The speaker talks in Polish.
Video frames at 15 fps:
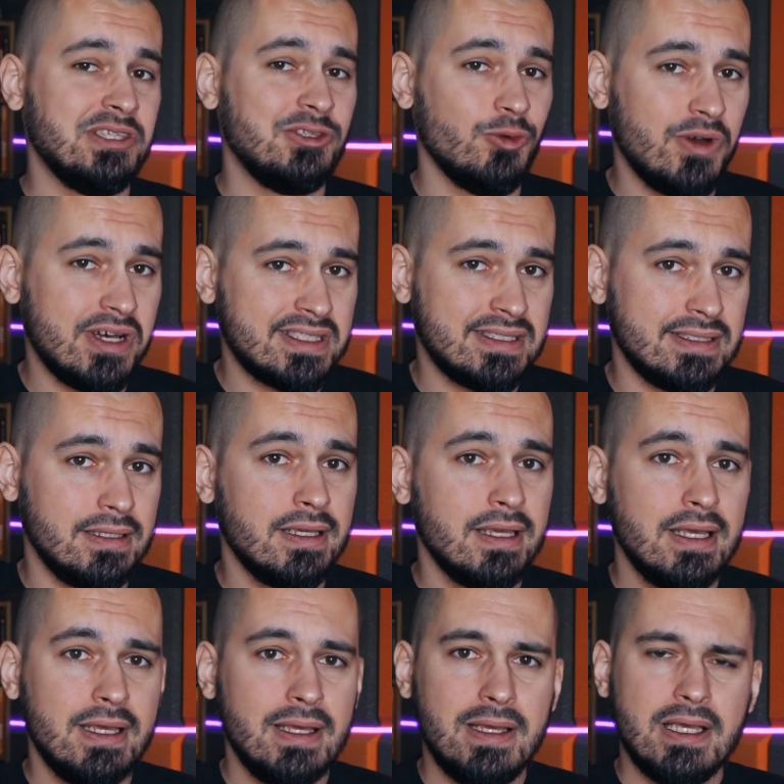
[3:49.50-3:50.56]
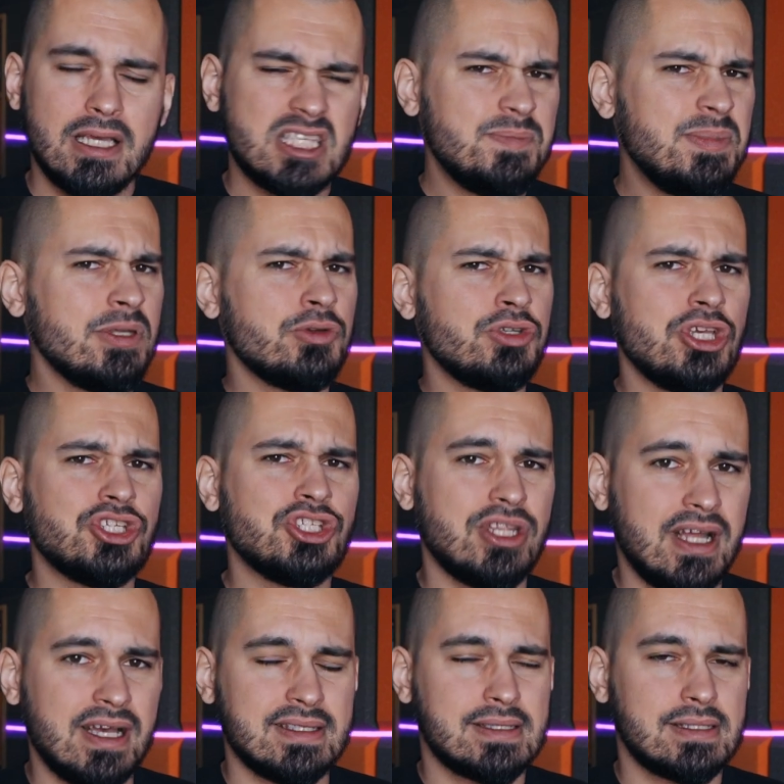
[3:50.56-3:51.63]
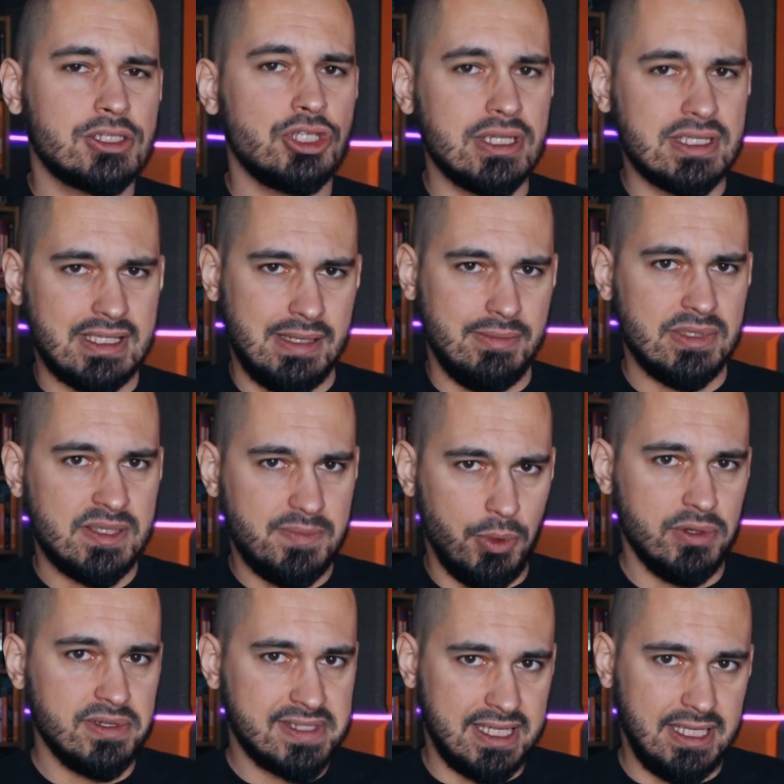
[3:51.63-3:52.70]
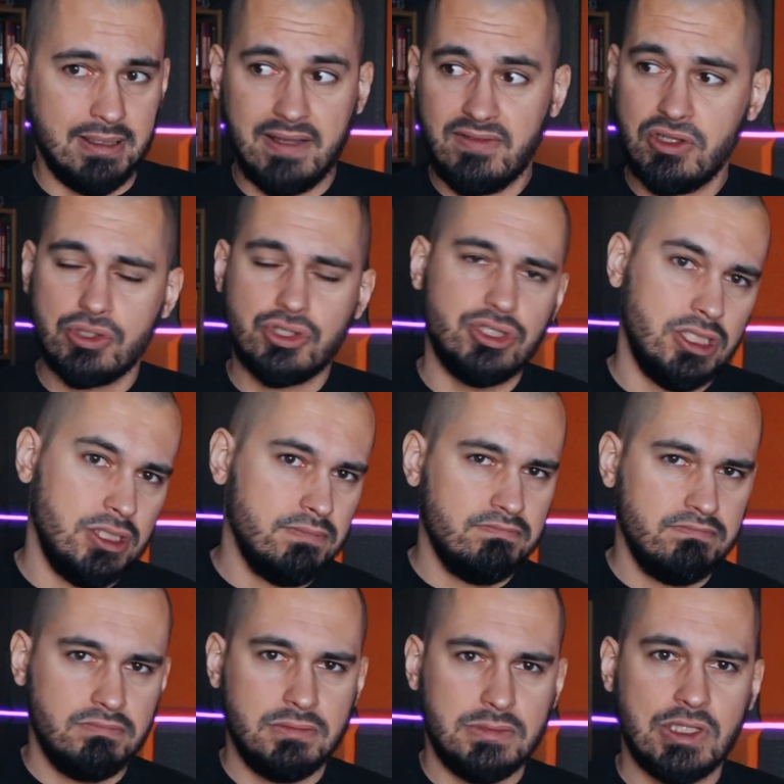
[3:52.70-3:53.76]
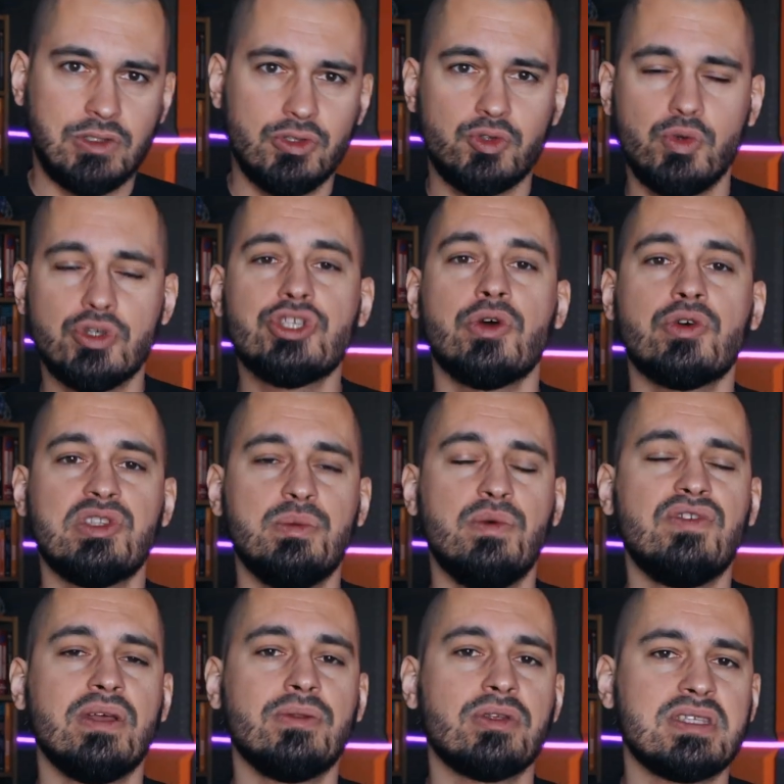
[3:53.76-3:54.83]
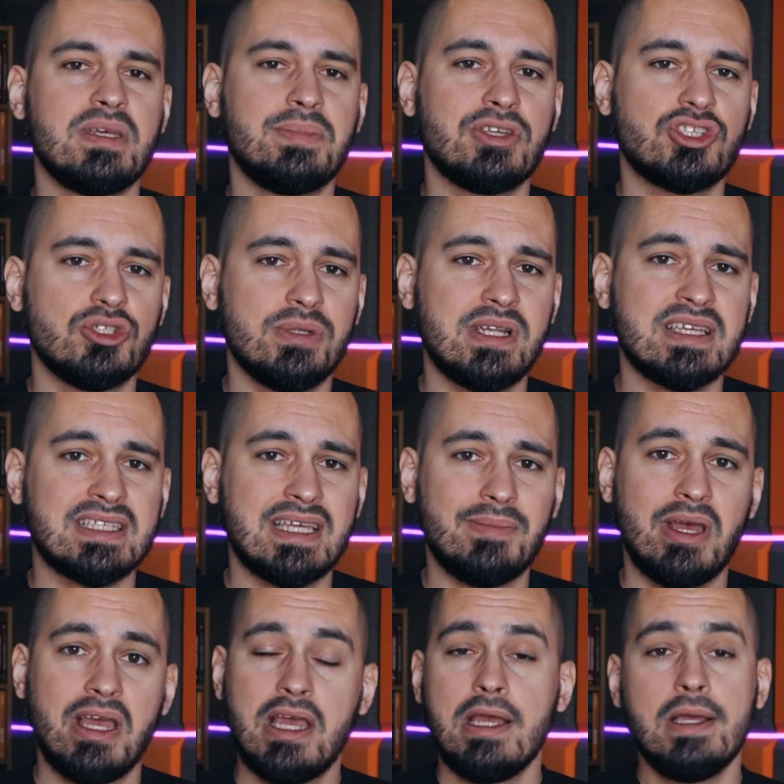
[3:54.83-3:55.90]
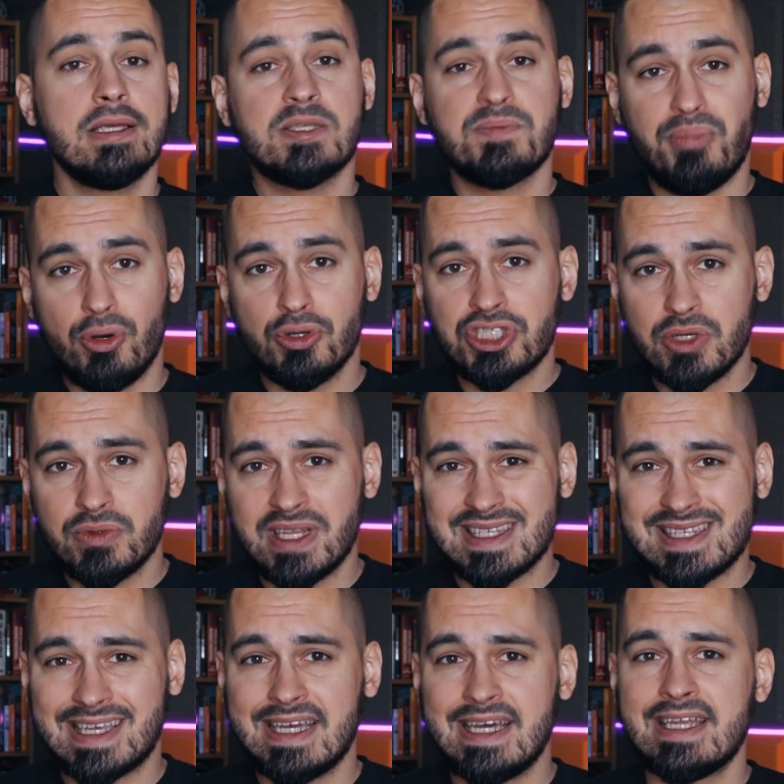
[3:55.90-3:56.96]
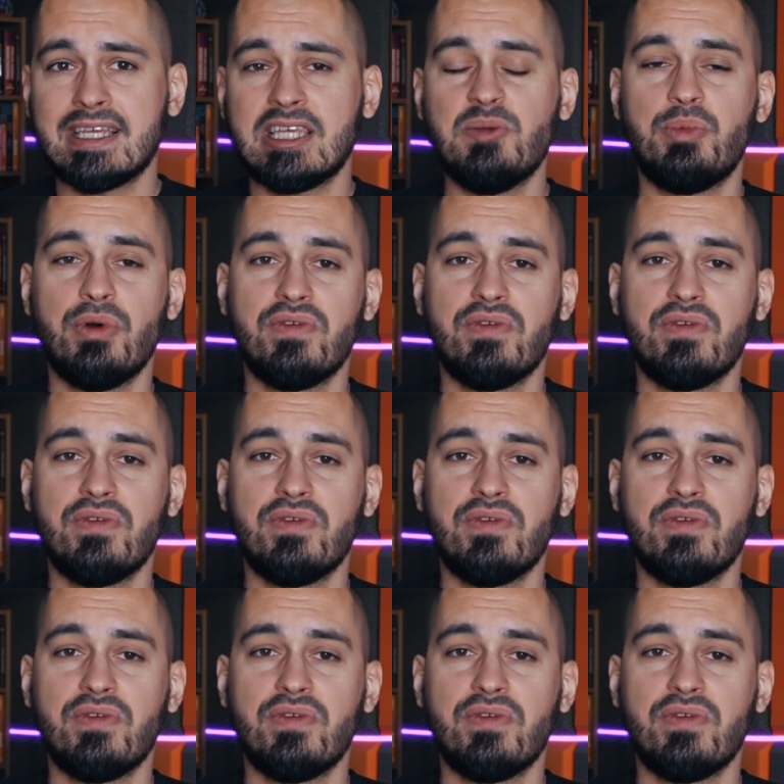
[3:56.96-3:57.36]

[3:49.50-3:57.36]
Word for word: sytuacji. Spytał się jeszcze raz, czy jestem z Polski. Najwidoczniej nie dosłyszał, gdy mówiłem to za pierwszym razem. Spojrzał na zegarek i